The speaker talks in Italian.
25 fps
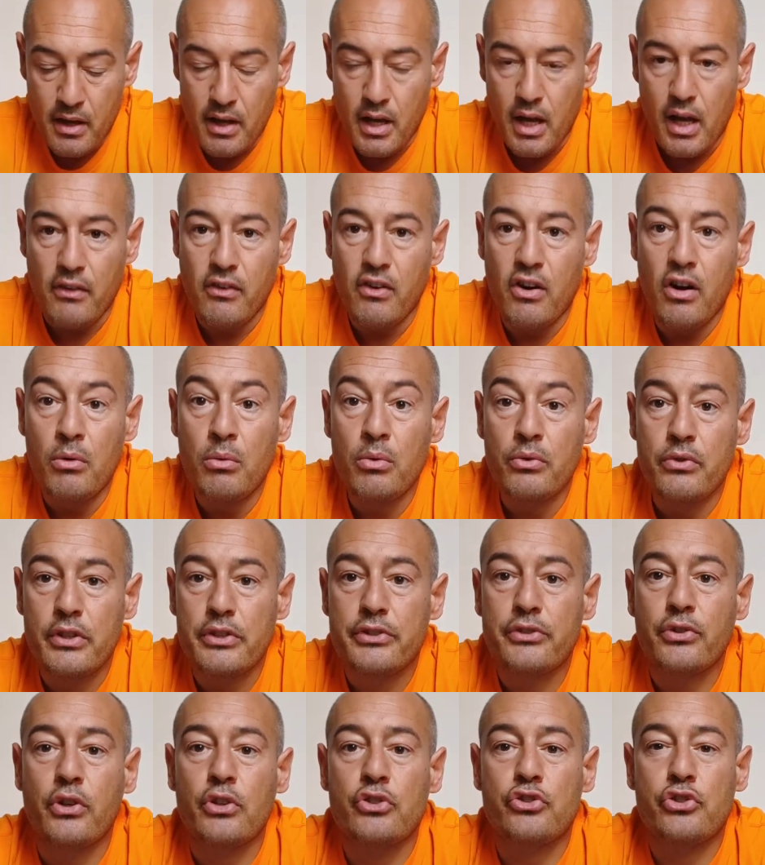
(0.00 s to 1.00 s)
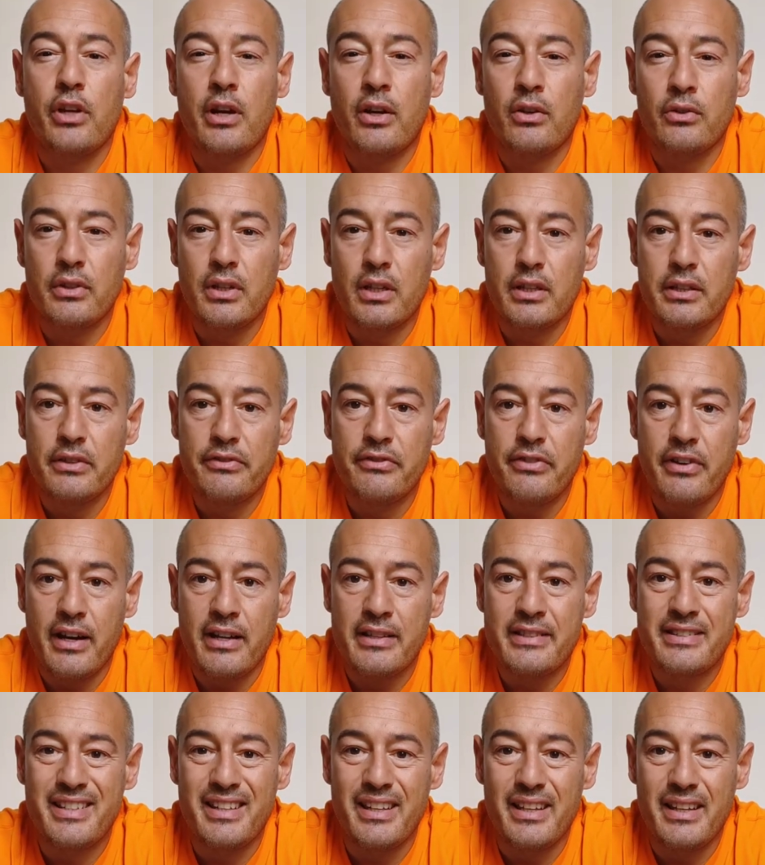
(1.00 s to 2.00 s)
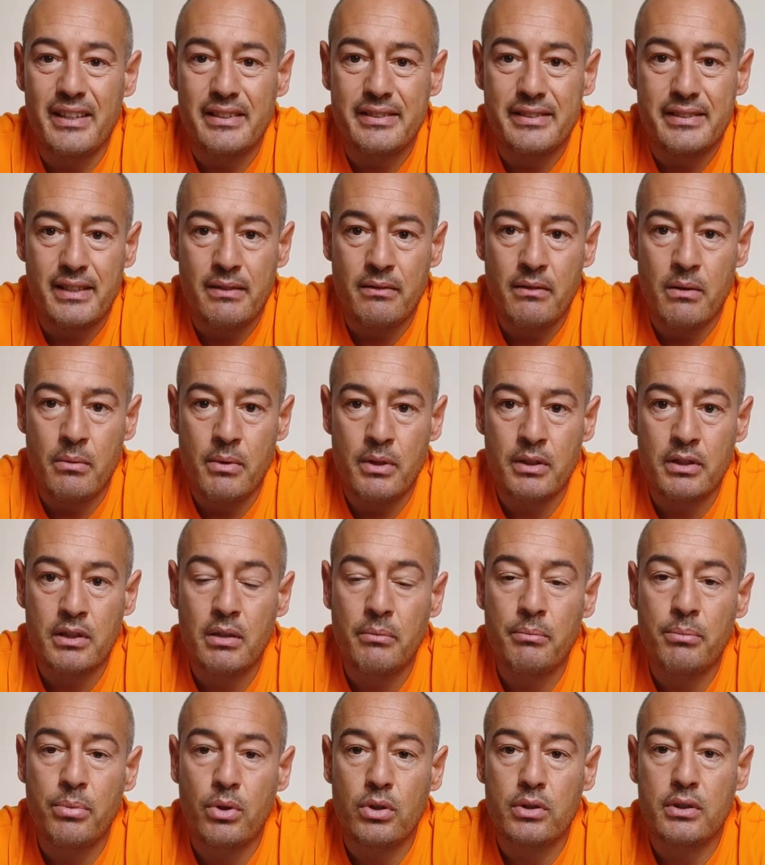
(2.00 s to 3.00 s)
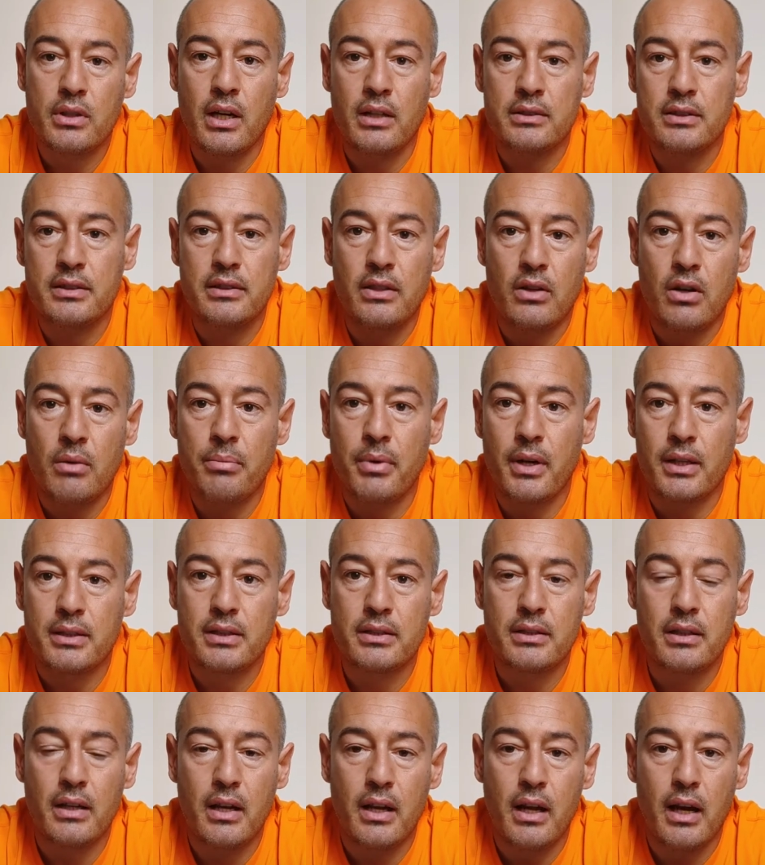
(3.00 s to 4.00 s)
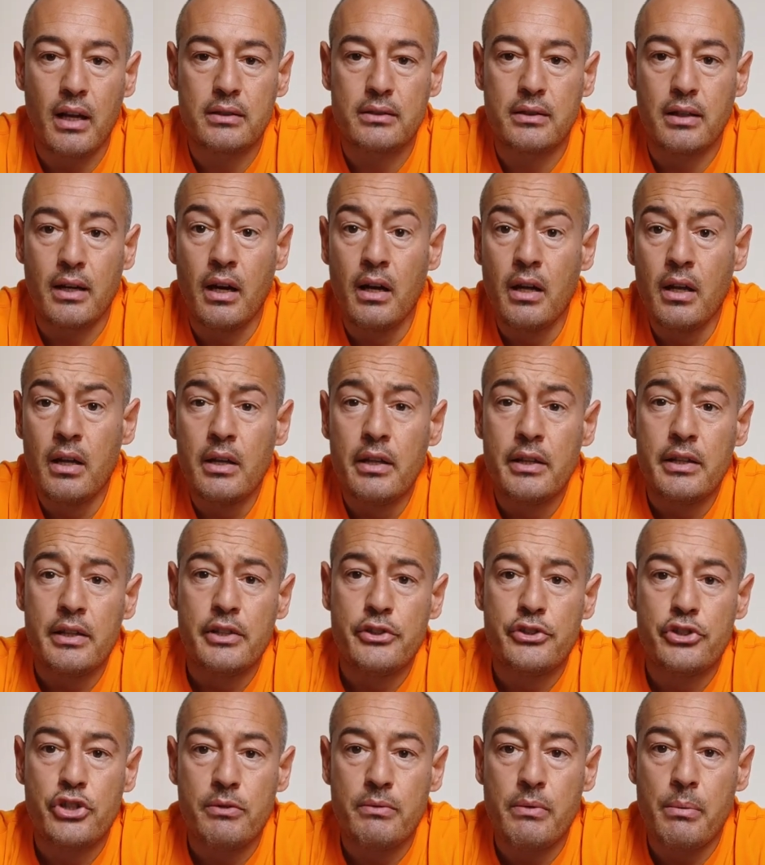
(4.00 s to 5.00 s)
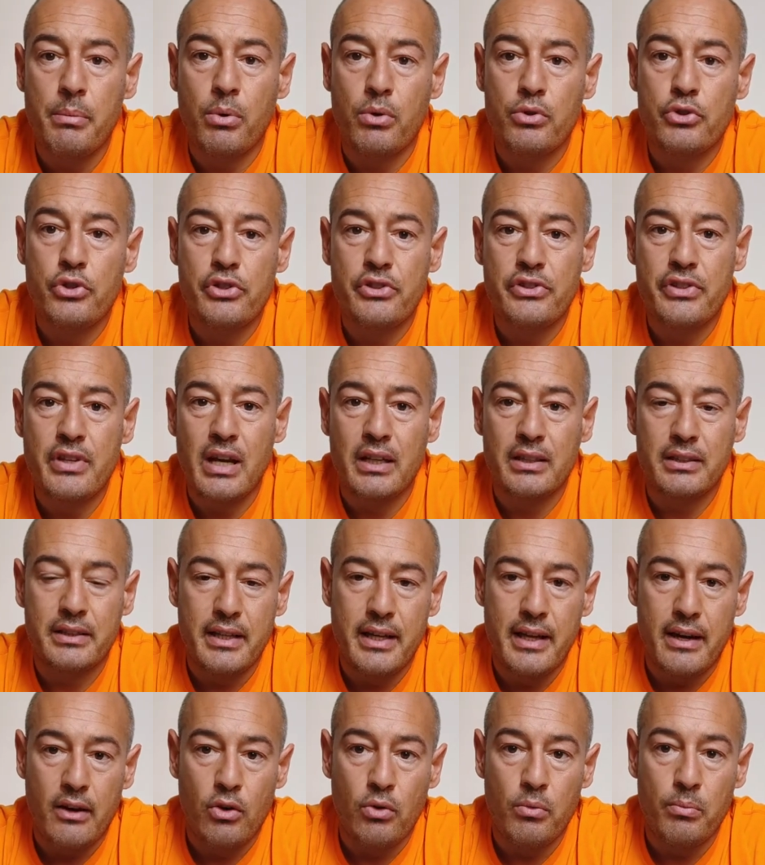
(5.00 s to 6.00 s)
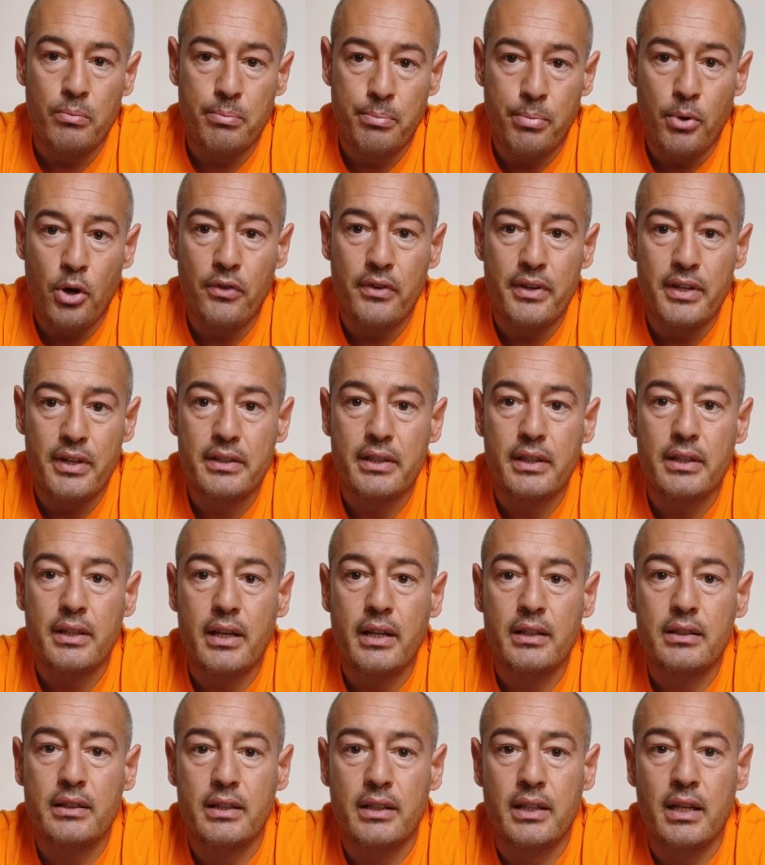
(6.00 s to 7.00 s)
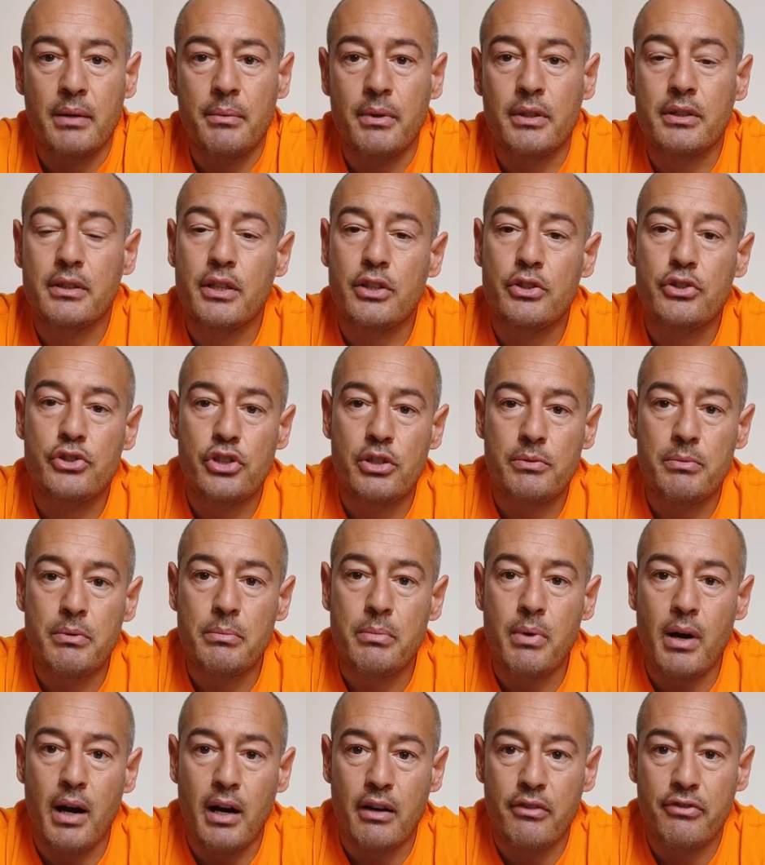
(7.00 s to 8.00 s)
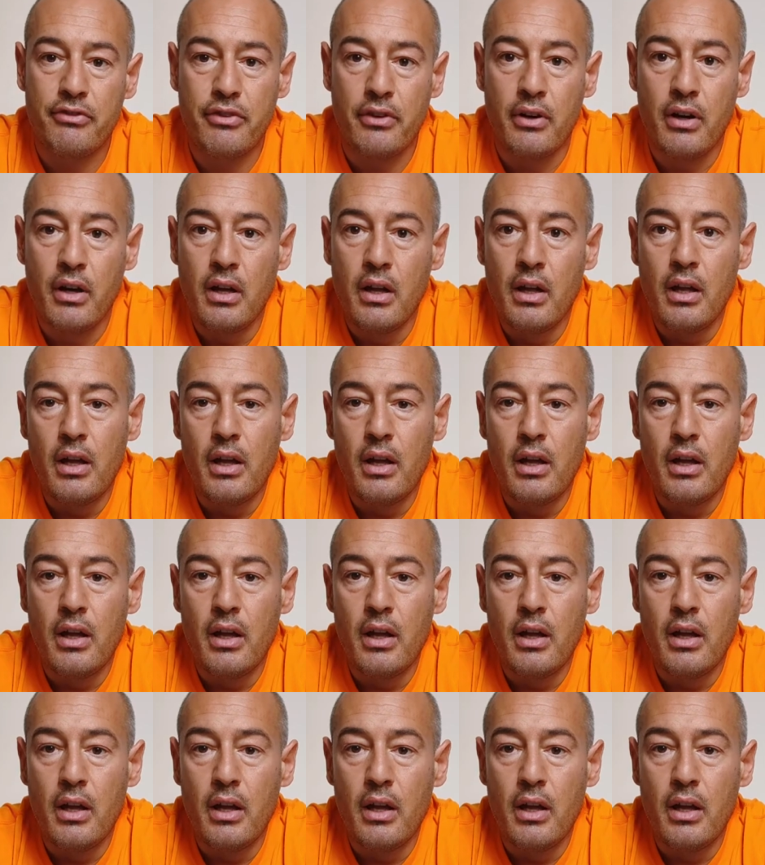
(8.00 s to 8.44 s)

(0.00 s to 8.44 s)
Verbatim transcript: Avevamo visto che c'erano delle differenze estremamente importanti da una parte e dall'altra. I cibi processati erano poveri di creatina, mentre i cibi barf